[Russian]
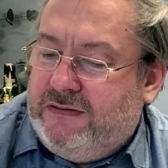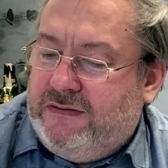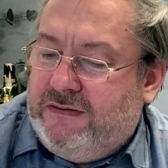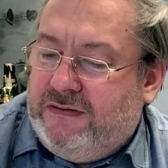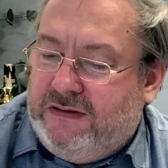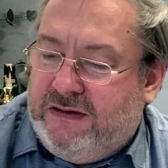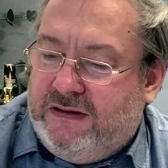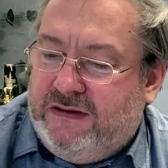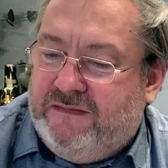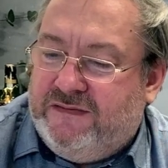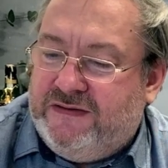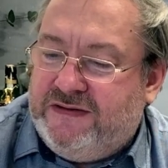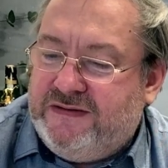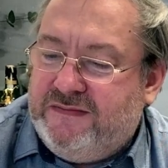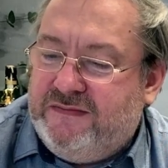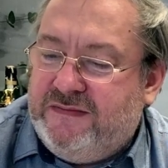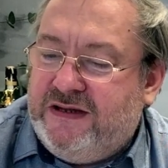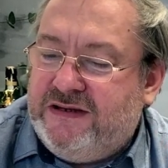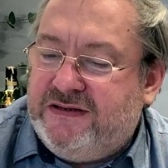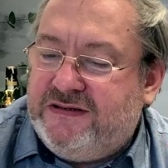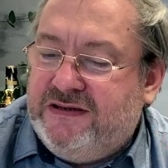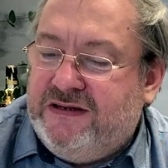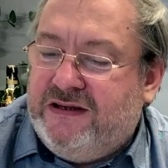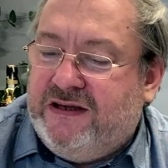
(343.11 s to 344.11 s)
да,
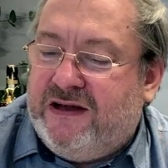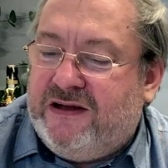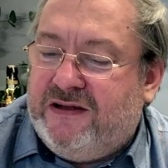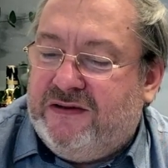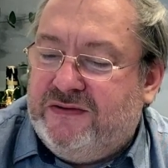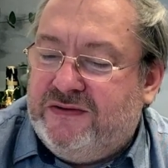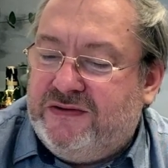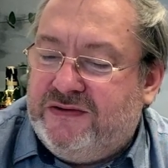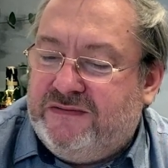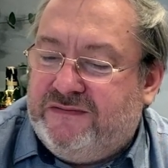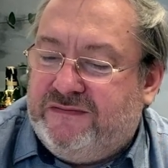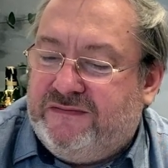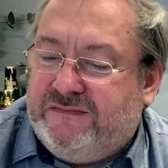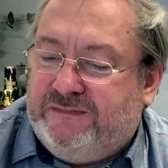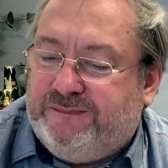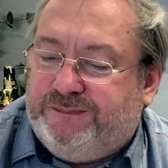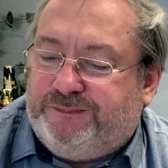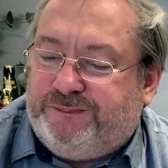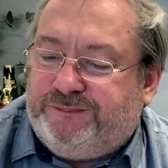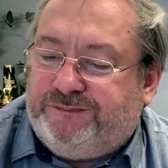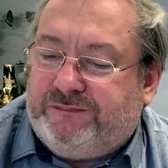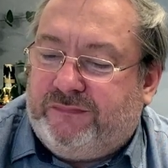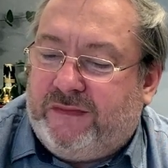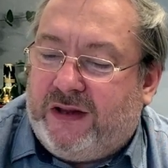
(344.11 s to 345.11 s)
18 градусов.
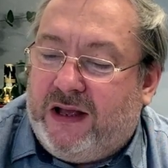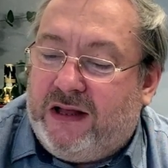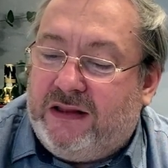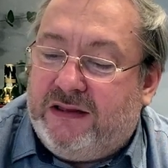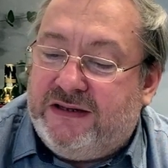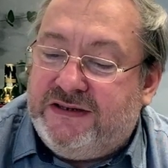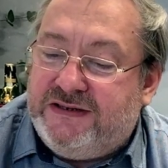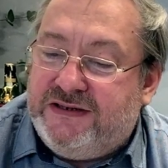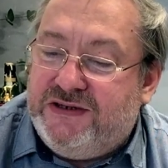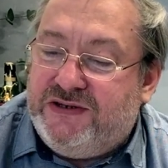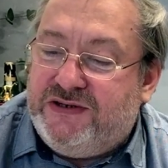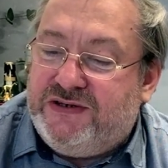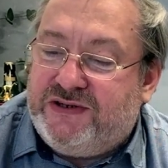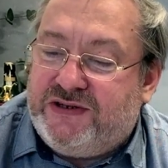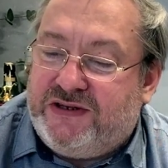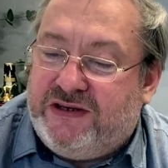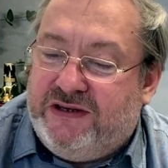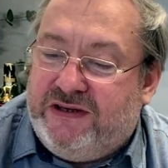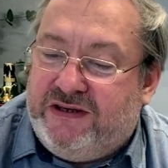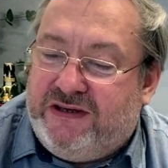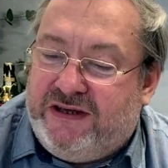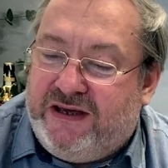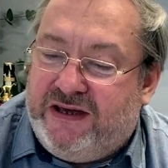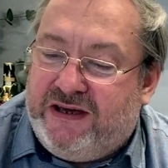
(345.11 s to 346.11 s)
Классический
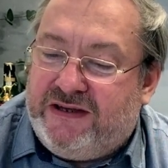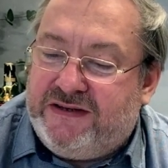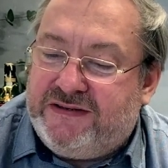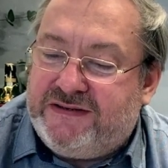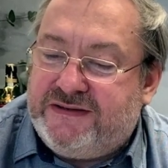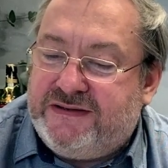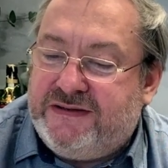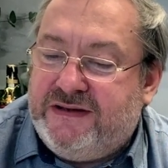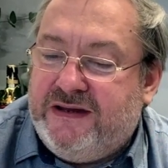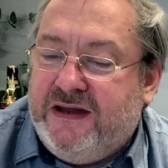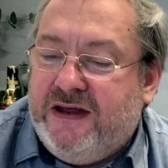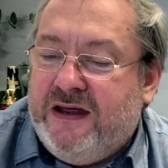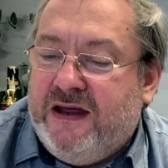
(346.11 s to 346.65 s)
херес.